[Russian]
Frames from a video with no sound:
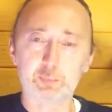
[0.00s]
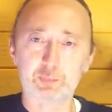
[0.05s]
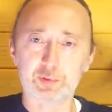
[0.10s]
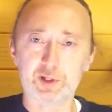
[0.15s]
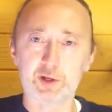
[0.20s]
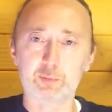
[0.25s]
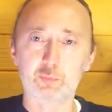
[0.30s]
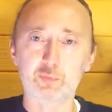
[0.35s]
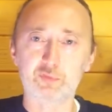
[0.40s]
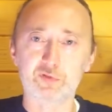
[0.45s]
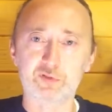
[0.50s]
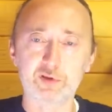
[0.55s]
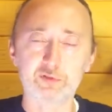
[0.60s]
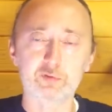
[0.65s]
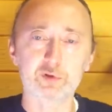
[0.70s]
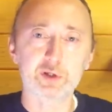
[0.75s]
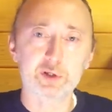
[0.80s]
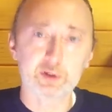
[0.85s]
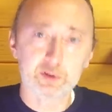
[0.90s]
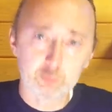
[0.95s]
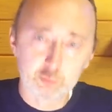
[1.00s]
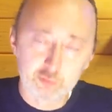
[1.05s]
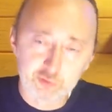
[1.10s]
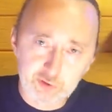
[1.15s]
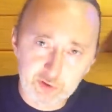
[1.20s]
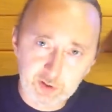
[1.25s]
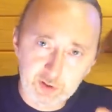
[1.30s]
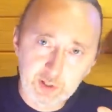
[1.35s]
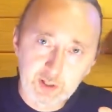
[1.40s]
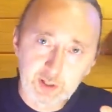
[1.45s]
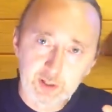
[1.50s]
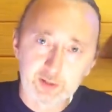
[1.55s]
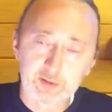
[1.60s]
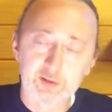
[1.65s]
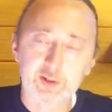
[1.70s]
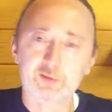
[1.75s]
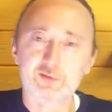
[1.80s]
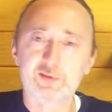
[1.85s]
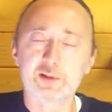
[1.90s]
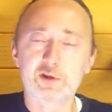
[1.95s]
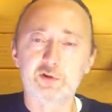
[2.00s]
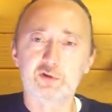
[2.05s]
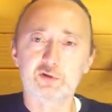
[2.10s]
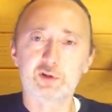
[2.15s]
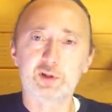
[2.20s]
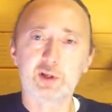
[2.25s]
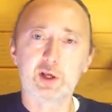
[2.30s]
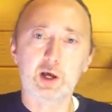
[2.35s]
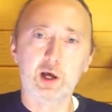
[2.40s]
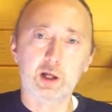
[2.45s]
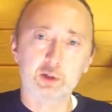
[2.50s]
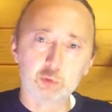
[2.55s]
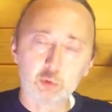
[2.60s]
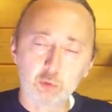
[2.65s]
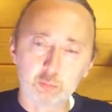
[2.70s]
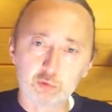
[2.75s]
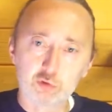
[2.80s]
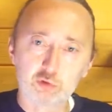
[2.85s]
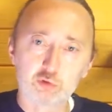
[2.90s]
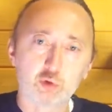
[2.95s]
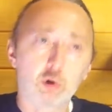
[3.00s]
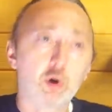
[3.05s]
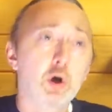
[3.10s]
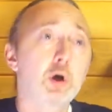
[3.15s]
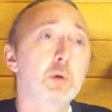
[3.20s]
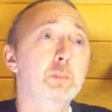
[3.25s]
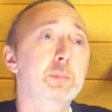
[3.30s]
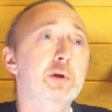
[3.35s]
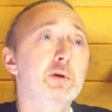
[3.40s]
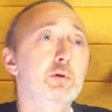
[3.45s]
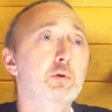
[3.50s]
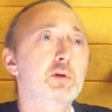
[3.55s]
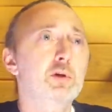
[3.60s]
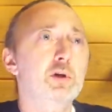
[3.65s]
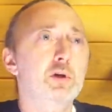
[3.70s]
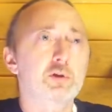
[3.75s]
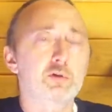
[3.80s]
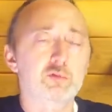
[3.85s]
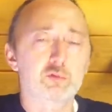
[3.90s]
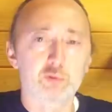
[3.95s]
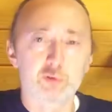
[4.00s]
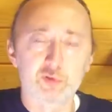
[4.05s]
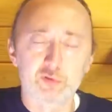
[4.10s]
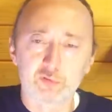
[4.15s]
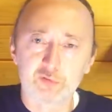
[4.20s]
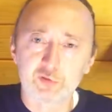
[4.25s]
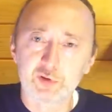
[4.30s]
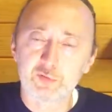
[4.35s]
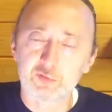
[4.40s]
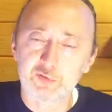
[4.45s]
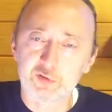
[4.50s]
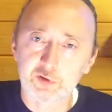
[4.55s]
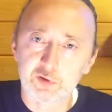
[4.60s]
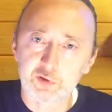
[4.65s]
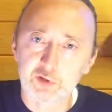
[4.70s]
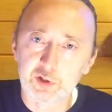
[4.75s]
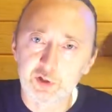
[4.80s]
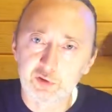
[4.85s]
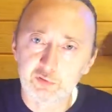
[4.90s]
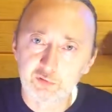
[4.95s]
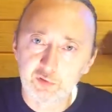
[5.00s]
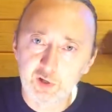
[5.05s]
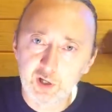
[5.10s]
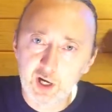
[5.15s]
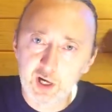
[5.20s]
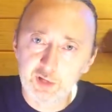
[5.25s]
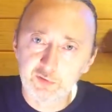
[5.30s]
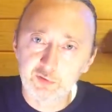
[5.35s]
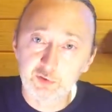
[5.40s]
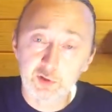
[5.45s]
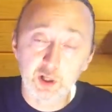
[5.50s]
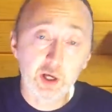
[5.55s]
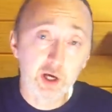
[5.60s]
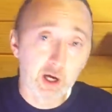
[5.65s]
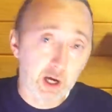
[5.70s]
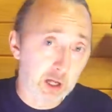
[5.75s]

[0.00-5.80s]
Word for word: потому все вы и уже наслышаны о том, что природных ресурсов на всех не хватит,